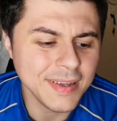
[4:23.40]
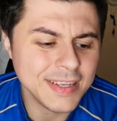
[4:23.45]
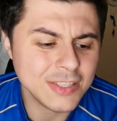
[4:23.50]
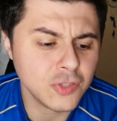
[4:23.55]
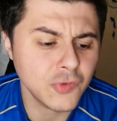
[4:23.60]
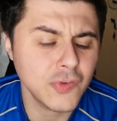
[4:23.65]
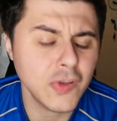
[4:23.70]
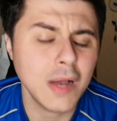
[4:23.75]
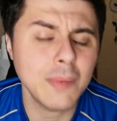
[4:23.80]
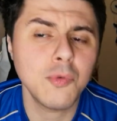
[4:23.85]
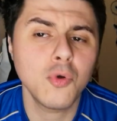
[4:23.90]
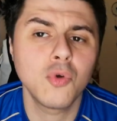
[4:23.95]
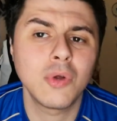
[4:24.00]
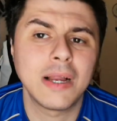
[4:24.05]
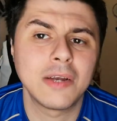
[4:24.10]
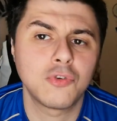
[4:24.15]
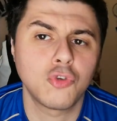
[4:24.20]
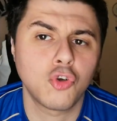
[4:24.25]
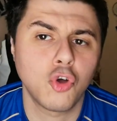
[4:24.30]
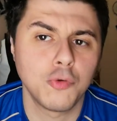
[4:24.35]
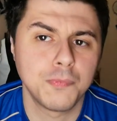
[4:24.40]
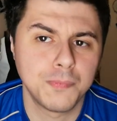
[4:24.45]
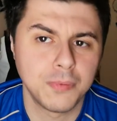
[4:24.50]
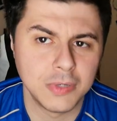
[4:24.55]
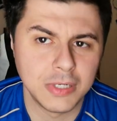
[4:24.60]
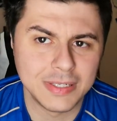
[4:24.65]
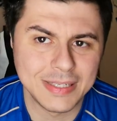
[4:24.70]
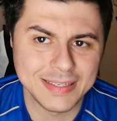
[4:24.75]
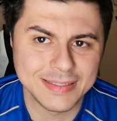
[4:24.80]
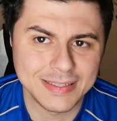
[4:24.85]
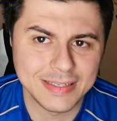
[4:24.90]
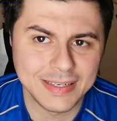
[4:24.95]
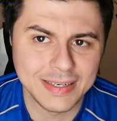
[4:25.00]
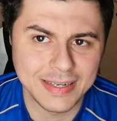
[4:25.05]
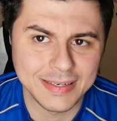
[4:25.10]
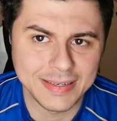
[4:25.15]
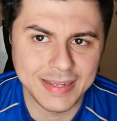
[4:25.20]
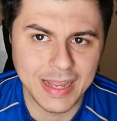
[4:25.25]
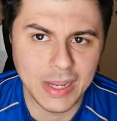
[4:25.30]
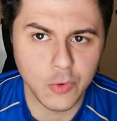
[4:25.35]
e Esauriamo un altro colpo di testa di
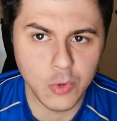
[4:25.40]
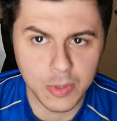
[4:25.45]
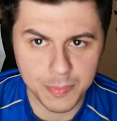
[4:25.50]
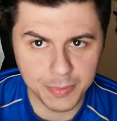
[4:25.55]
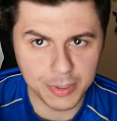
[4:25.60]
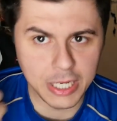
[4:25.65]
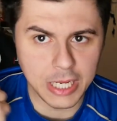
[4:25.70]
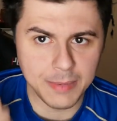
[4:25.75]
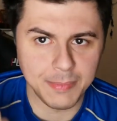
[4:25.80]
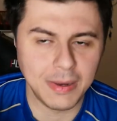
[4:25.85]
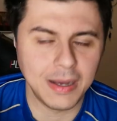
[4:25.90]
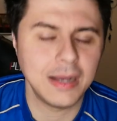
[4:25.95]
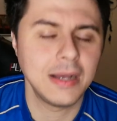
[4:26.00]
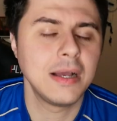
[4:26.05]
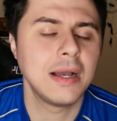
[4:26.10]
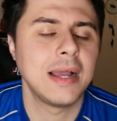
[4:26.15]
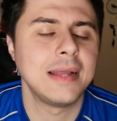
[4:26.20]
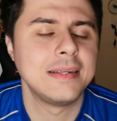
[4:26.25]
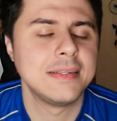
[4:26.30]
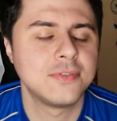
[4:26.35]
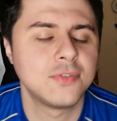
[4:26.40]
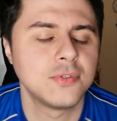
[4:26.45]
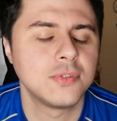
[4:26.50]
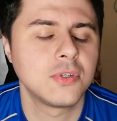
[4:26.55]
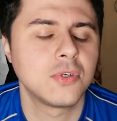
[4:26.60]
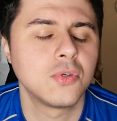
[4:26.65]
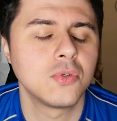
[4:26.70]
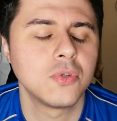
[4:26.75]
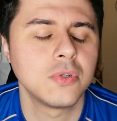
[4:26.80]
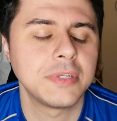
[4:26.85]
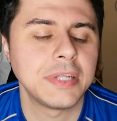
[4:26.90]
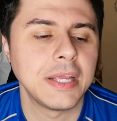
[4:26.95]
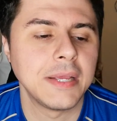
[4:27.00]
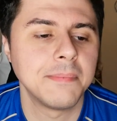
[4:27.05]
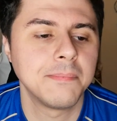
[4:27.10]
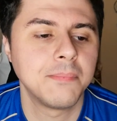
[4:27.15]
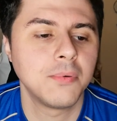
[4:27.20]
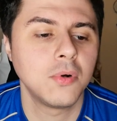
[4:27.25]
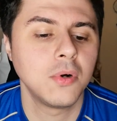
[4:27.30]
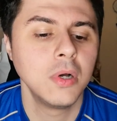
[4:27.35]
Retegui prima, a inizio secondo
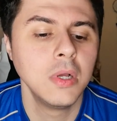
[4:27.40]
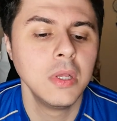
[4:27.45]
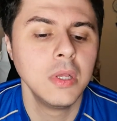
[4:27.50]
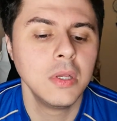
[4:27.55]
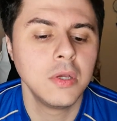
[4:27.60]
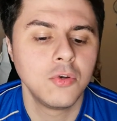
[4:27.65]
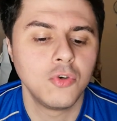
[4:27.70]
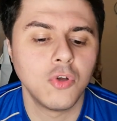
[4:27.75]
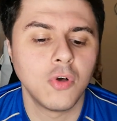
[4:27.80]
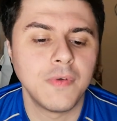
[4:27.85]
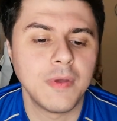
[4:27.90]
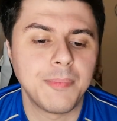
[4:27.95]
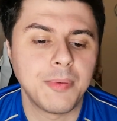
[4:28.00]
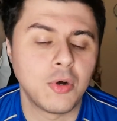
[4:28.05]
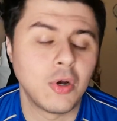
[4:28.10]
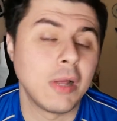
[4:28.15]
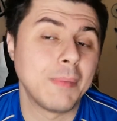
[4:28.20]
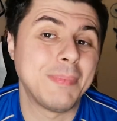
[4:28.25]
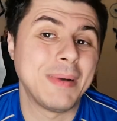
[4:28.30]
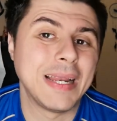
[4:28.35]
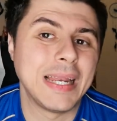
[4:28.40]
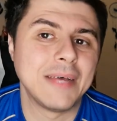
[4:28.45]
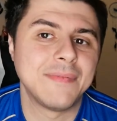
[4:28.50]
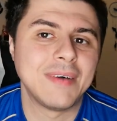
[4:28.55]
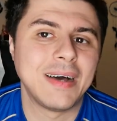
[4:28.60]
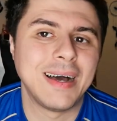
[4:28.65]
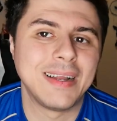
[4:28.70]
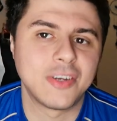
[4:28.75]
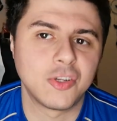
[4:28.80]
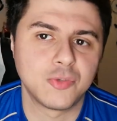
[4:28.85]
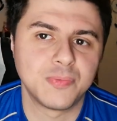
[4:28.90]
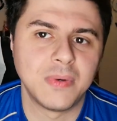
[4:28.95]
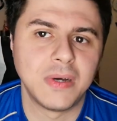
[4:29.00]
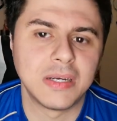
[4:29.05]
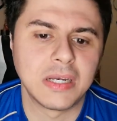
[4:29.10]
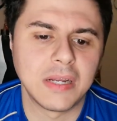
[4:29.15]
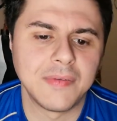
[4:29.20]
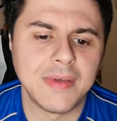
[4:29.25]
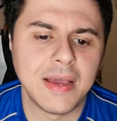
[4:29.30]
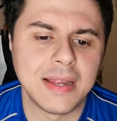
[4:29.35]
tempo, dove però la palla va alto, spalla
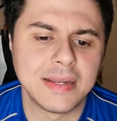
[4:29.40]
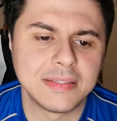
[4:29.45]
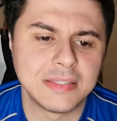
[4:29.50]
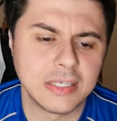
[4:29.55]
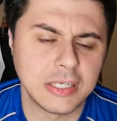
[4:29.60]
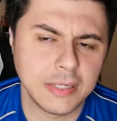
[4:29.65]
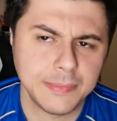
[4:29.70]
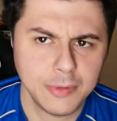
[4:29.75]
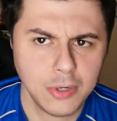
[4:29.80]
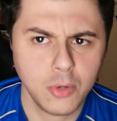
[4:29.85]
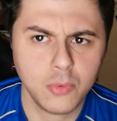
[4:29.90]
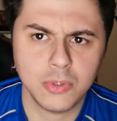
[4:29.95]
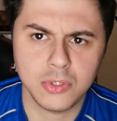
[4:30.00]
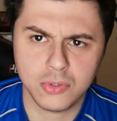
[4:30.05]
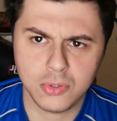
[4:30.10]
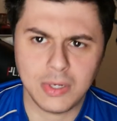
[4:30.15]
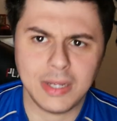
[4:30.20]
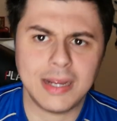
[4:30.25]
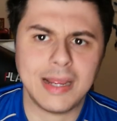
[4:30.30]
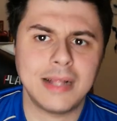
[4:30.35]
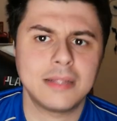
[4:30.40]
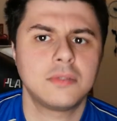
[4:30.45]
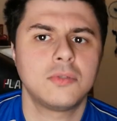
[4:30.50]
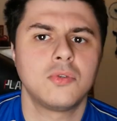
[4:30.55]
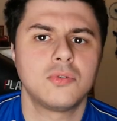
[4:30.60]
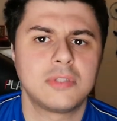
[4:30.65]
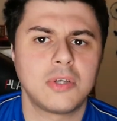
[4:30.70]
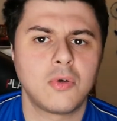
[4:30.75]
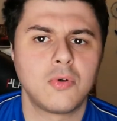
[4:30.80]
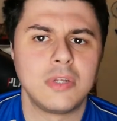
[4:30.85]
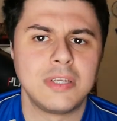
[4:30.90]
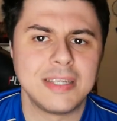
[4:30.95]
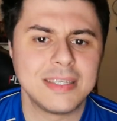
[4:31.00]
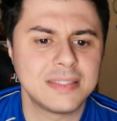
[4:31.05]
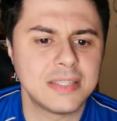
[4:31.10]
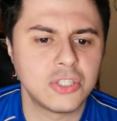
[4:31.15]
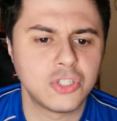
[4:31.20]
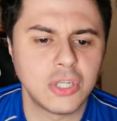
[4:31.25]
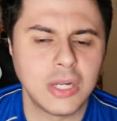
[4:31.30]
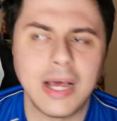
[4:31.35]
traversa. Che però questo ragazzo lo stacco di
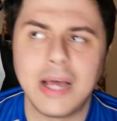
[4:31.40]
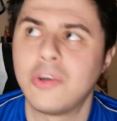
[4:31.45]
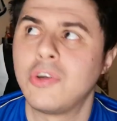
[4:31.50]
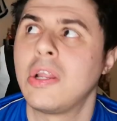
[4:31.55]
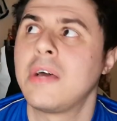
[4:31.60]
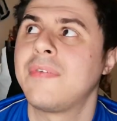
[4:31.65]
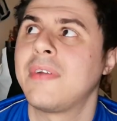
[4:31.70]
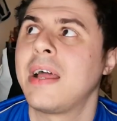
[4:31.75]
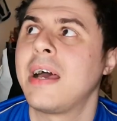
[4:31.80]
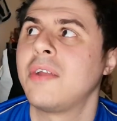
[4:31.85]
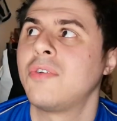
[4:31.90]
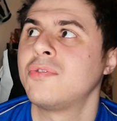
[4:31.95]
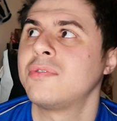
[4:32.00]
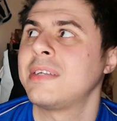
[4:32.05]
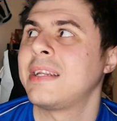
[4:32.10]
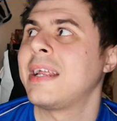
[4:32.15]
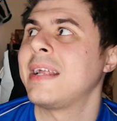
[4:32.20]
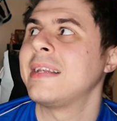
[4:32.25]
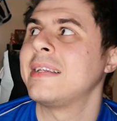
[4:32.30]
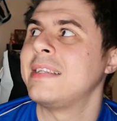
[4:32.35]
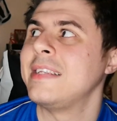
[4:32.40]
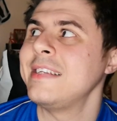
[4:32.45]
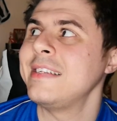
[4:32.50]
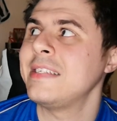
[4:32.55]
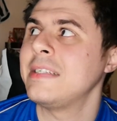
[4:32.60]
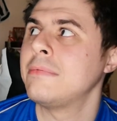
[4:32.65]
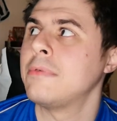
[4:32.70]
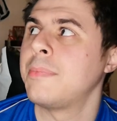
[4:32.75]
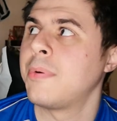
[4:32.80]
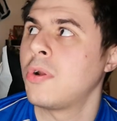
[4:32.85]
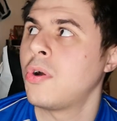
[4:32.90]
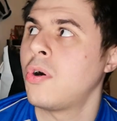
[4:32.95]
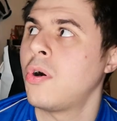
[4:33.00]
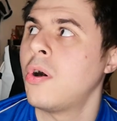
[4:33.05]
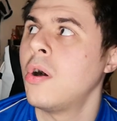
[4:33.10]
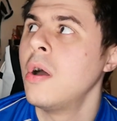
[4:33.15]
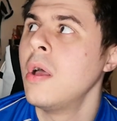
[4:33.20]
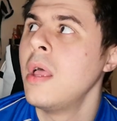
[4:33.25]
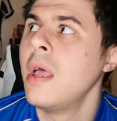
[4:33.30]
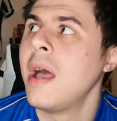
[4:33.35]
testa ce l'ha, non, avrà, non sarà altissimo,
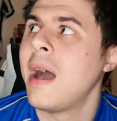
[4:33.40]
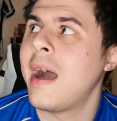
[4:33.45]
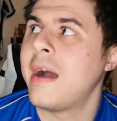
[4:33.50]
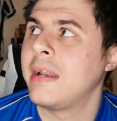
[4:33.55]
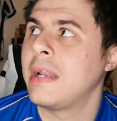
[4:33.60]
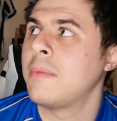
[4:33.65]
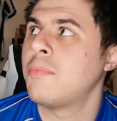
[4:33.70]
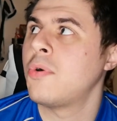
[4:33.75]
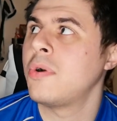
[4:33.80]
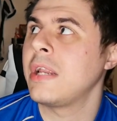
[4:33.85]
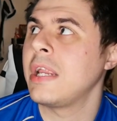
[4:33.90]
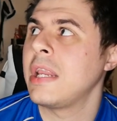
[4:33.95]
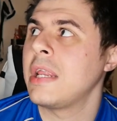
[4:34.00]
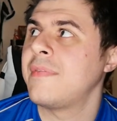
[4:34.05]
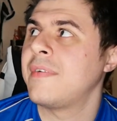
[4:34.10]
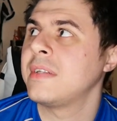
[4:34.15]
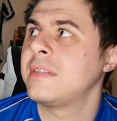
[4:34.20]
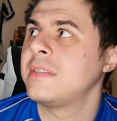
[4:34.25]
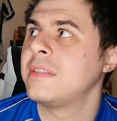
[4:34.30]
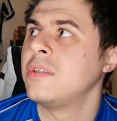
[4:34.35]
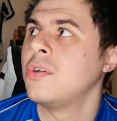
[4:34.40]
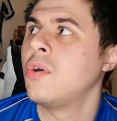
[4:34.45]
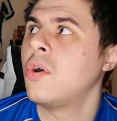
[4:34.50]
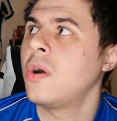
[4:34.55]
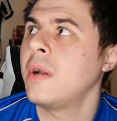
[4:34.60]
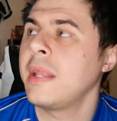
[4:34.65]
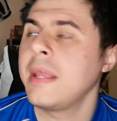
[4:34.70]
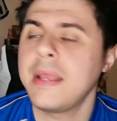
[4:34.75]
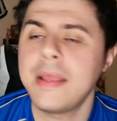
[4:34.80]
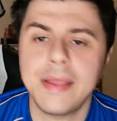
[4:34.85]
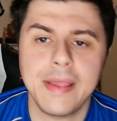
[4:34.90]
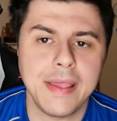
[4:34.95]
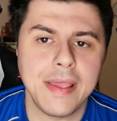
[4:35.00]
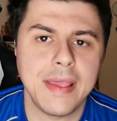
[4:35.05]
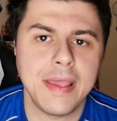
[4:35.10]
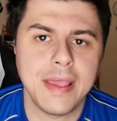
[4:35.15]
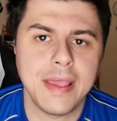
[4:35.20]
però ha una buona elevazione